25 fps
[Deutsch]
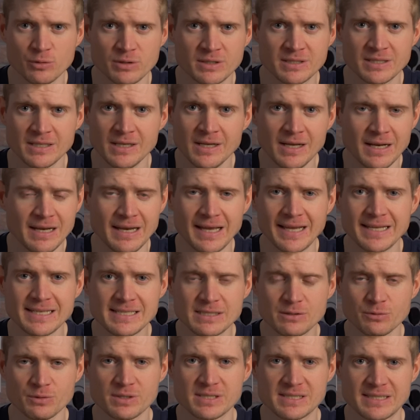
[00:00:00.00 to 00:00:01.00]
und
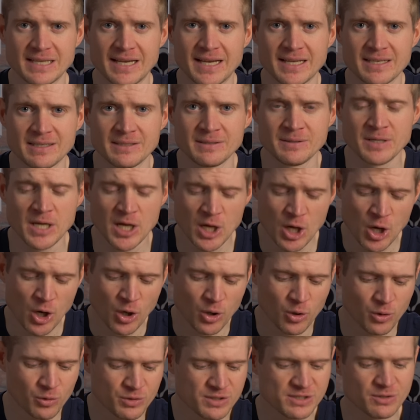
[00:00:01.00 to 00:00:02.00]
Leistungsdaten.
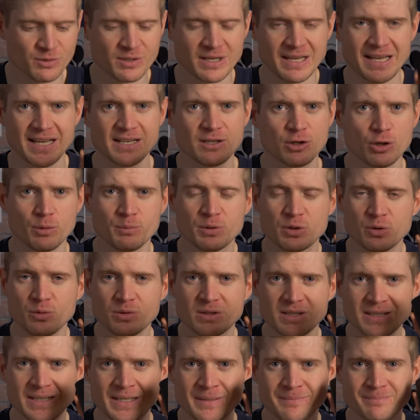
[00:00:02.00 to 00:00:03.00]
Und so ein
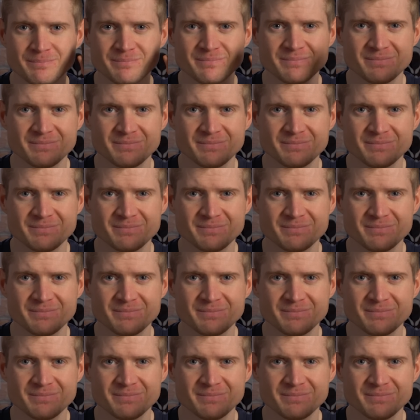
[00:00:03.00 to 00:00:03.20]
Radcomputer